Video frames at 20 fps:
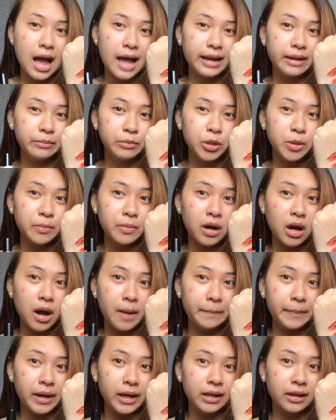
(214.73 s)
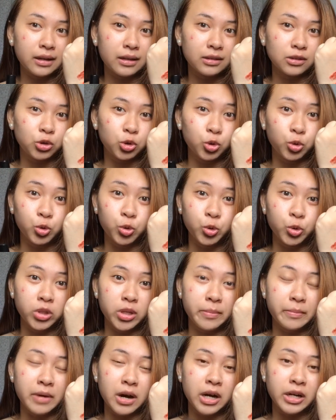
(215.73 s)
Alam mo yung mga parang dugo
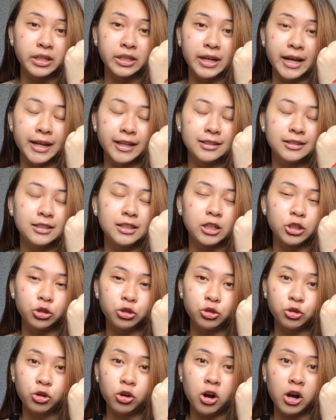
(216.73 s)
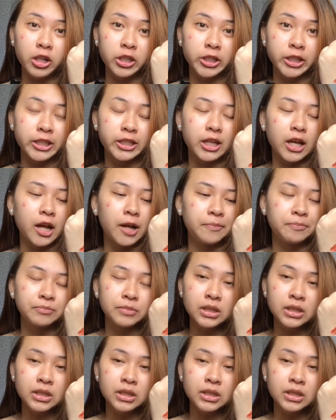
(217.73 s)
ng mga red. Ganun yung color niya.